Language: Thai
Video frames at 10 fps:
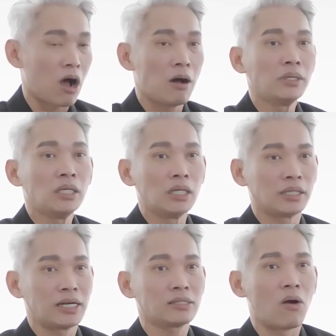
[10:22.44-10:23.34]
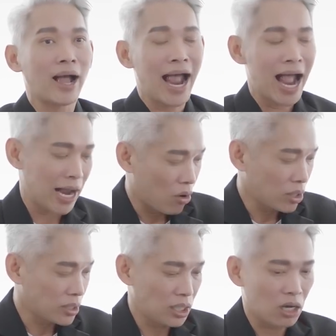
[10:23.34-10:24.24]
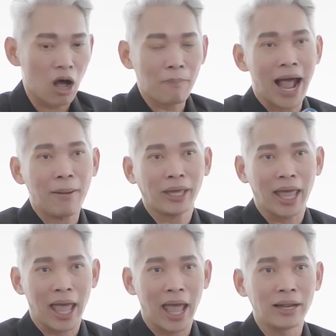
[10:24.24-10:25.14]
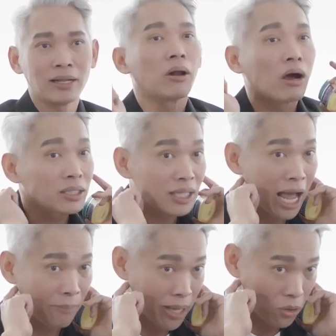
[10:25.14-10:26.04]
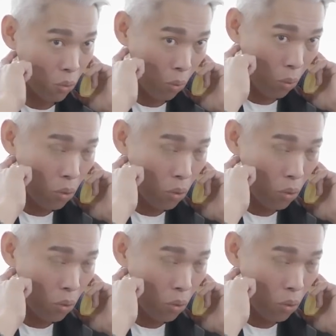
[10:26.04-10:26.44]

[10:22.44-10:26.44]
ข้อมือทั้งสองข้างแล้วก็ที่ข้อพับแขนแล้วก็ที่หลังใบหู